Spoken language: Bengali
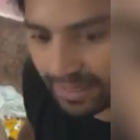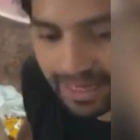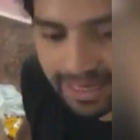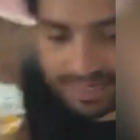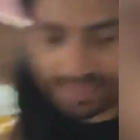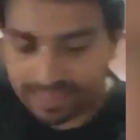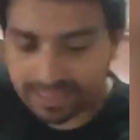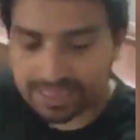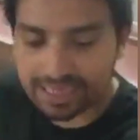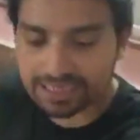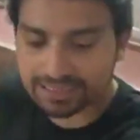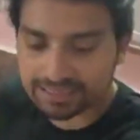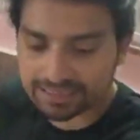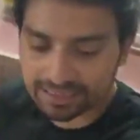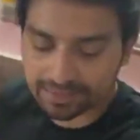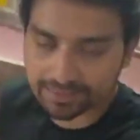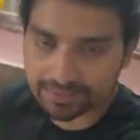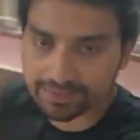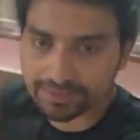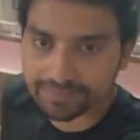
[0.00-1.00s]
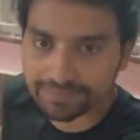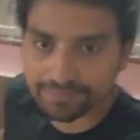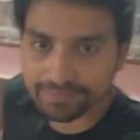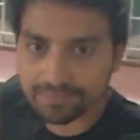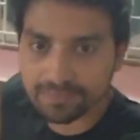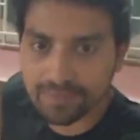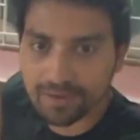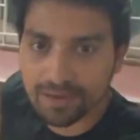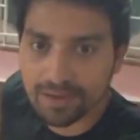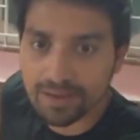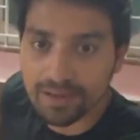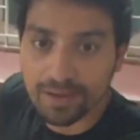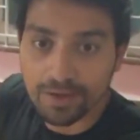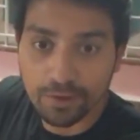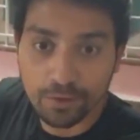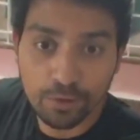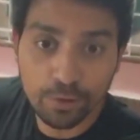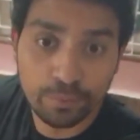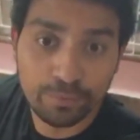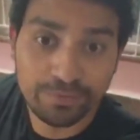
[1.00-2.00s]
এইখানে আছে চাবি
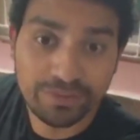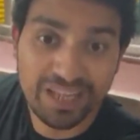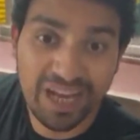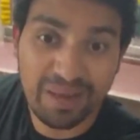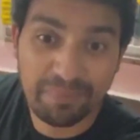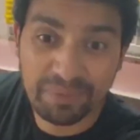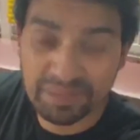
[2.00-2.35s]
খুব চাপ